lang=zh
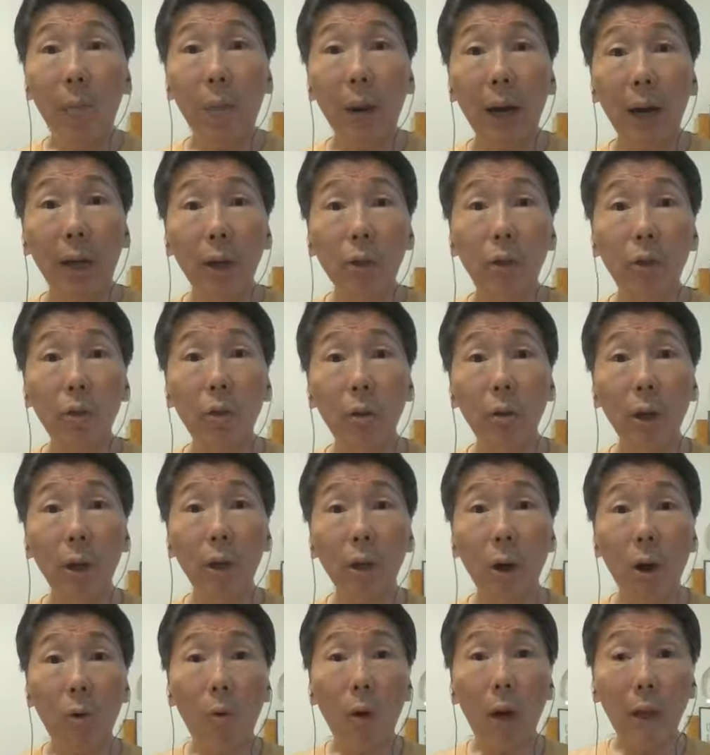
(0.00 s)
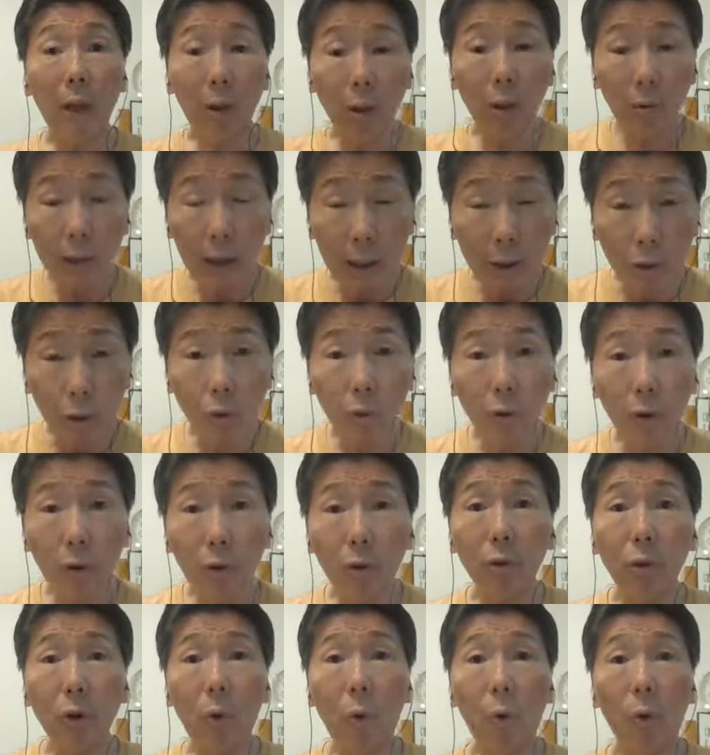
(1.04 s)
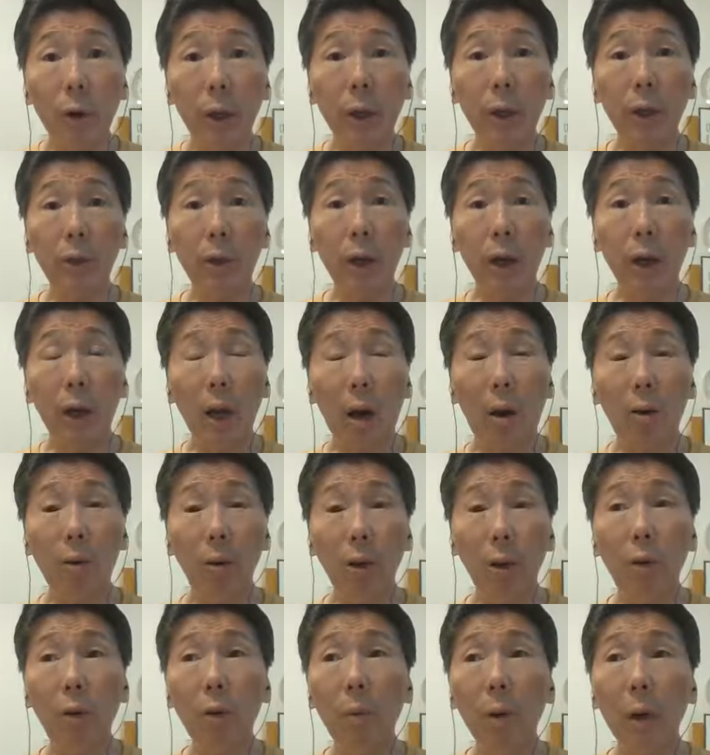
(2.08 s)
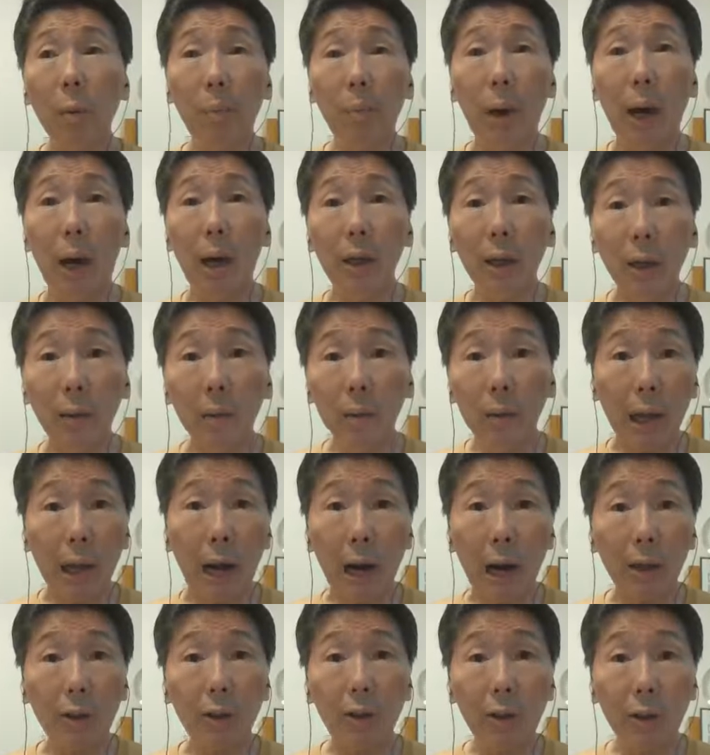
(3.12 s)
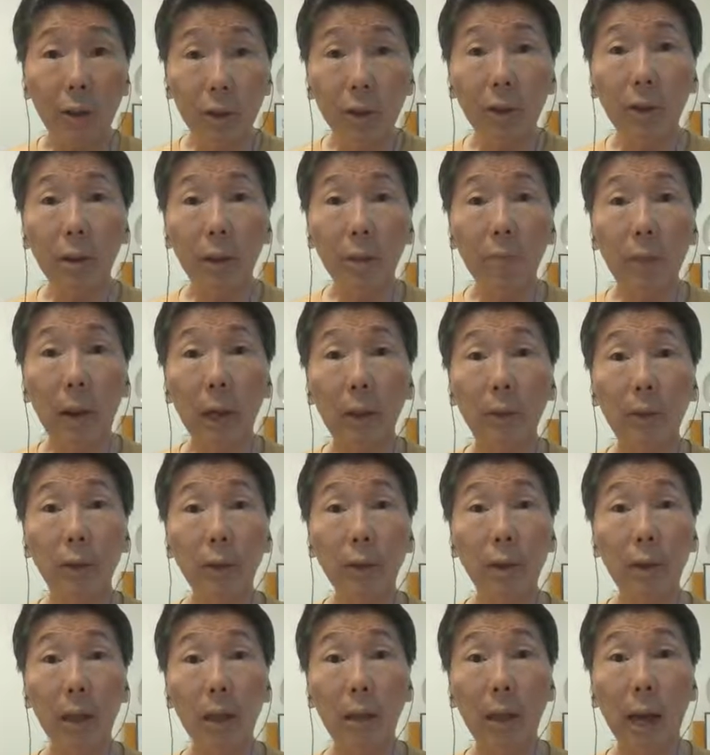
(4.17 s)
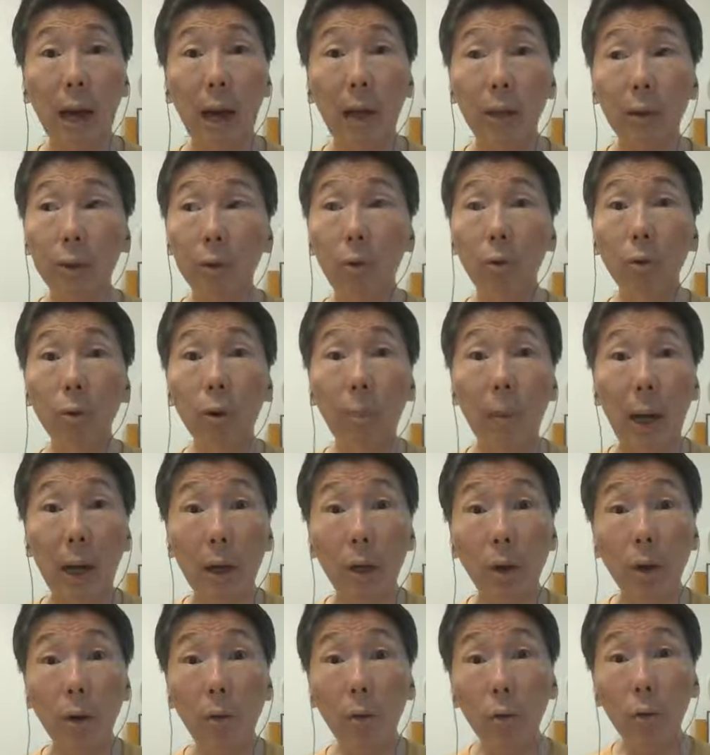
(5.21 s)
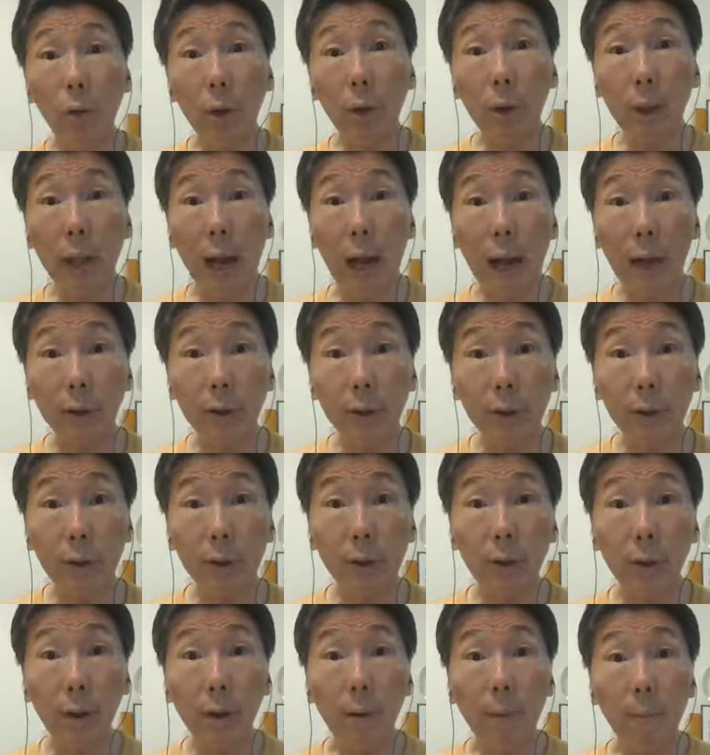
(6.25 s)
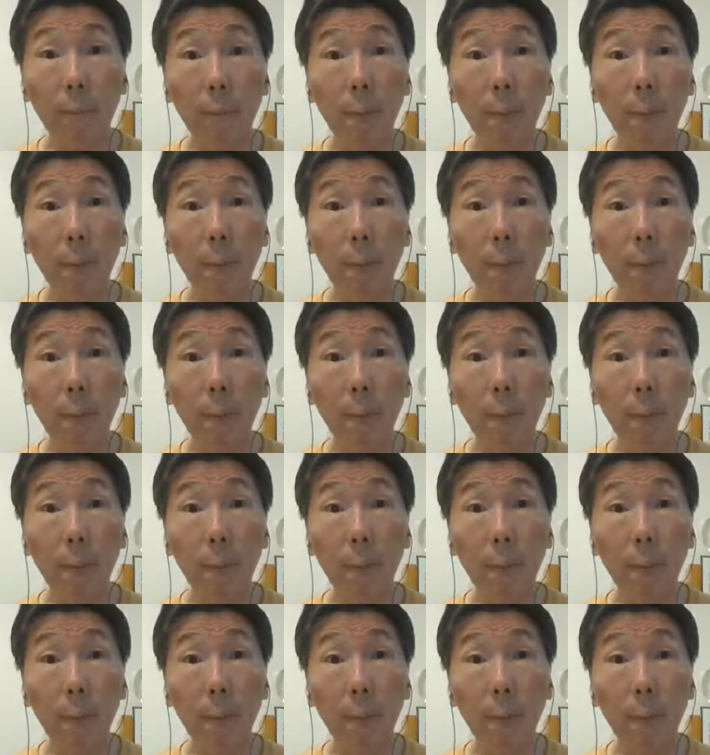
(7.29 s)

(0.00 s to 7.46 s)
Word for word: For Benny，所有的教官都在做，就是火力协调。你会不会把人打死，自己把自己人打死，或者把友军打死？